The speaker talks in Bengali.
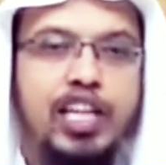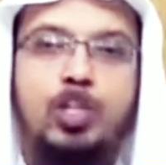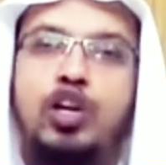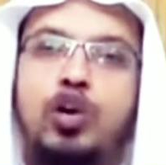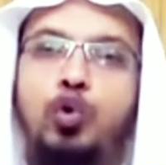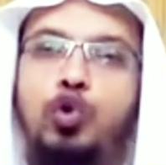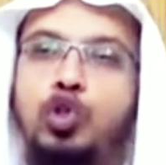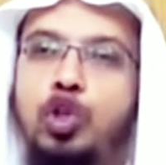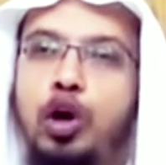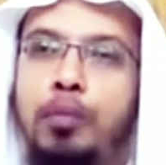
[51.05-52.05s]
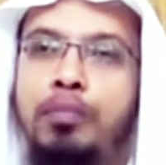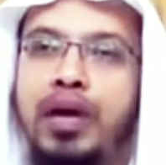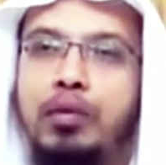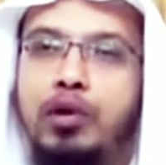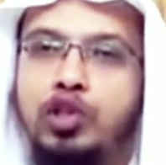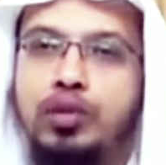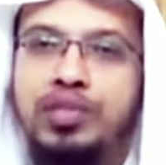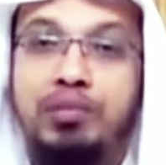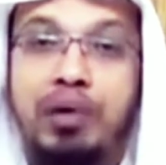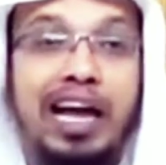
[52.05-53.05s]
এই জন্য উত্তম এবং
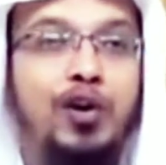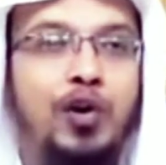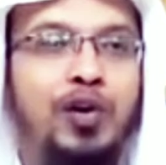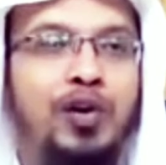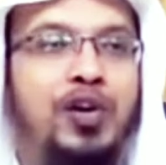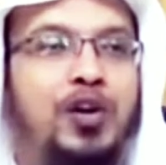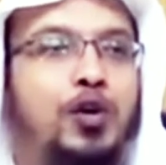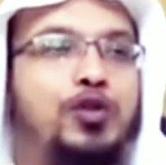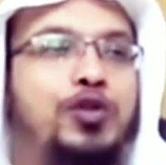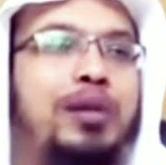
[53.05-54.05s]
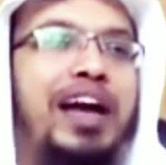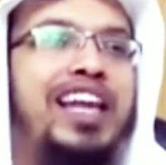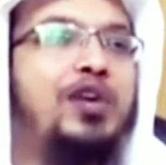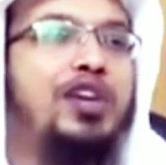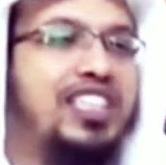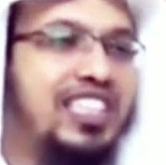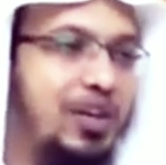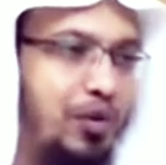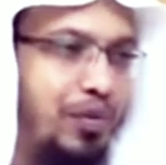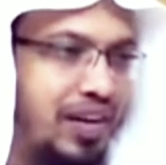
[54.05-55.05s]
সবচেয়ে ভালো হলো অজুটা বাহির করার
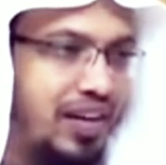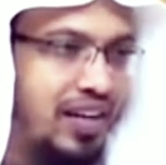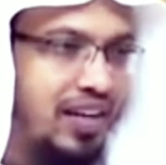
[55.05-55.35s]
চেষ্টা করবেন